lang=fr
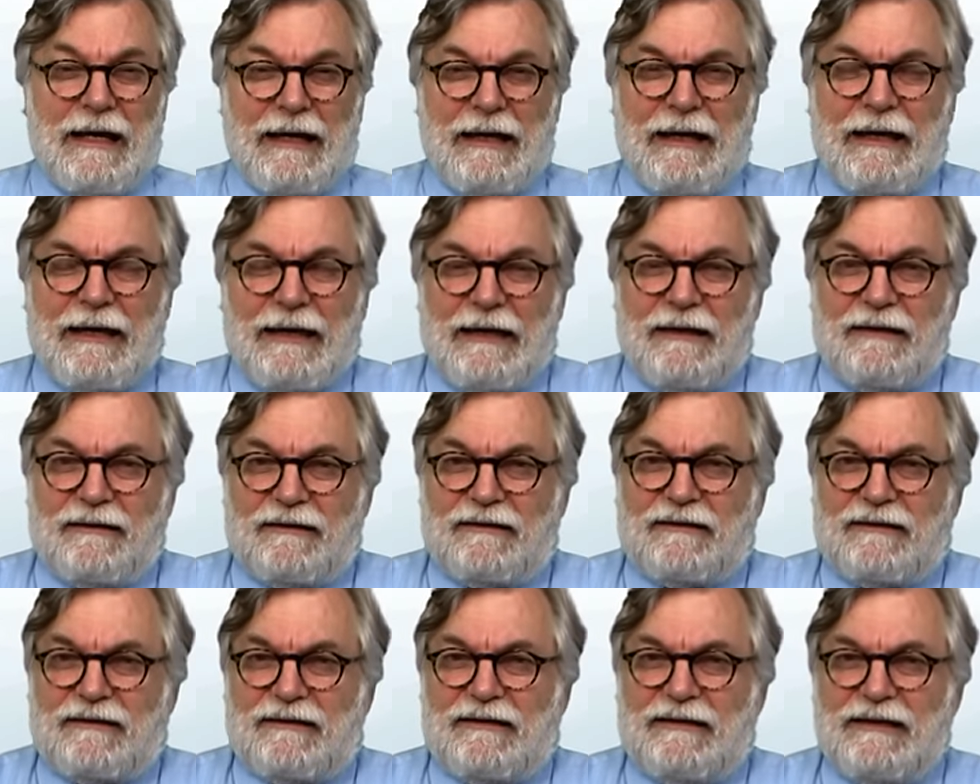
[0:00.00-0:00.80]
et,
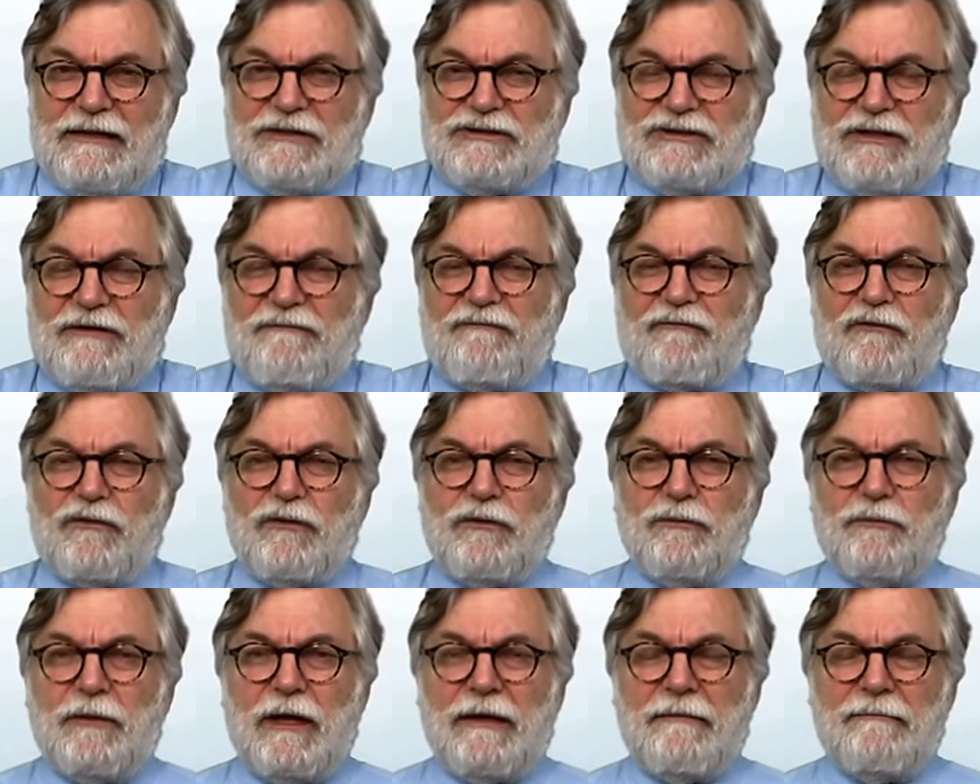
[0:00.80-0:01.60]
les
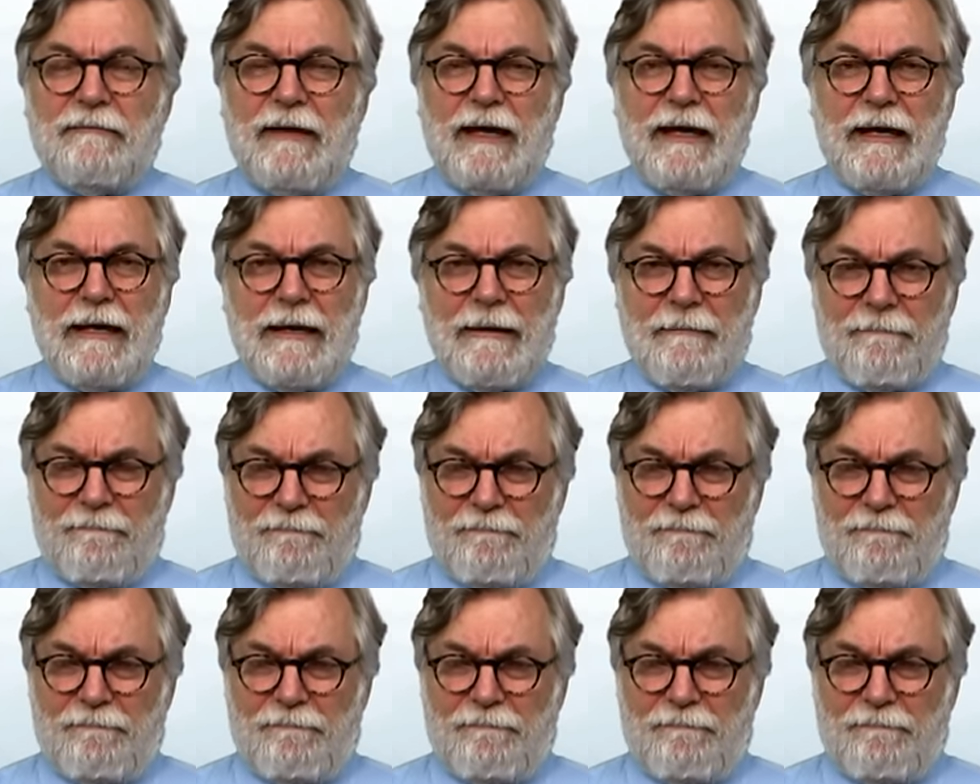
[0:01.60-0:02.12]
chiffres du mois de mai